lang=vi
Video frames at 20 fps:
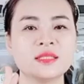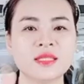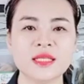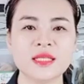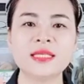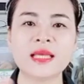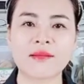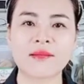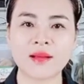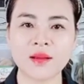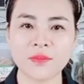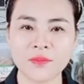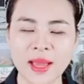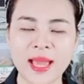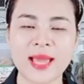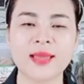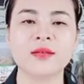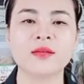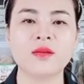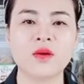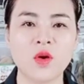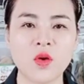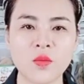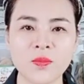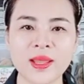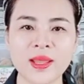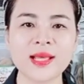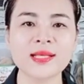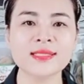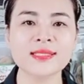Xin chào các bạn,
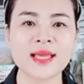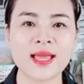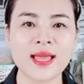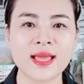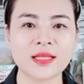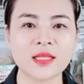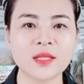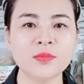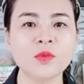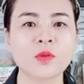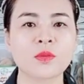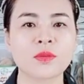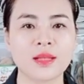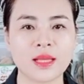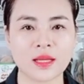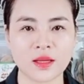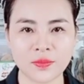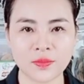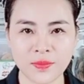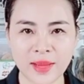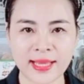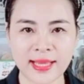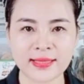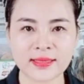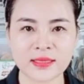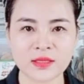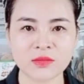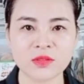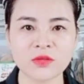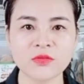hôm nay HSaHa tiếp tục gặp lại các bạn
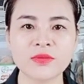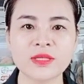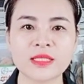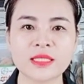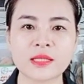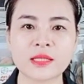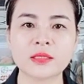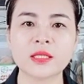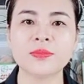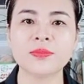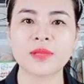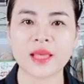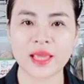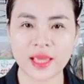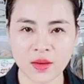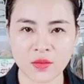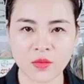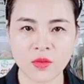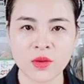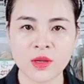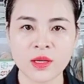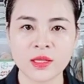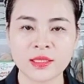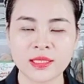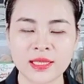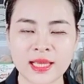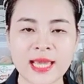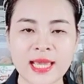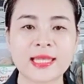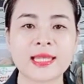trong những video tiếp theo.
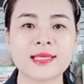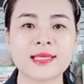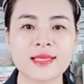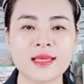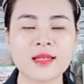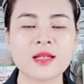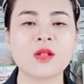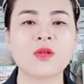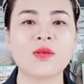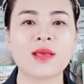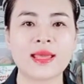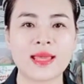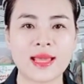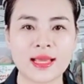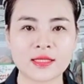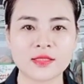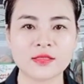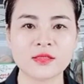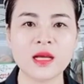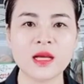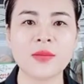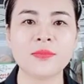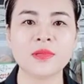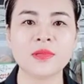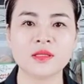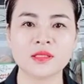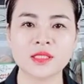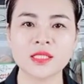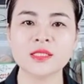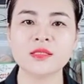Thì hạt hạnh nhân là loại hạt chứa
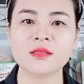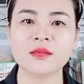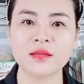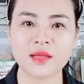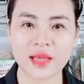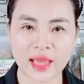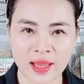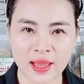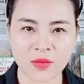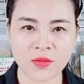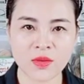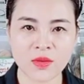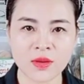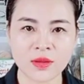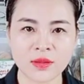hàm lượng dinh dưỡng cao,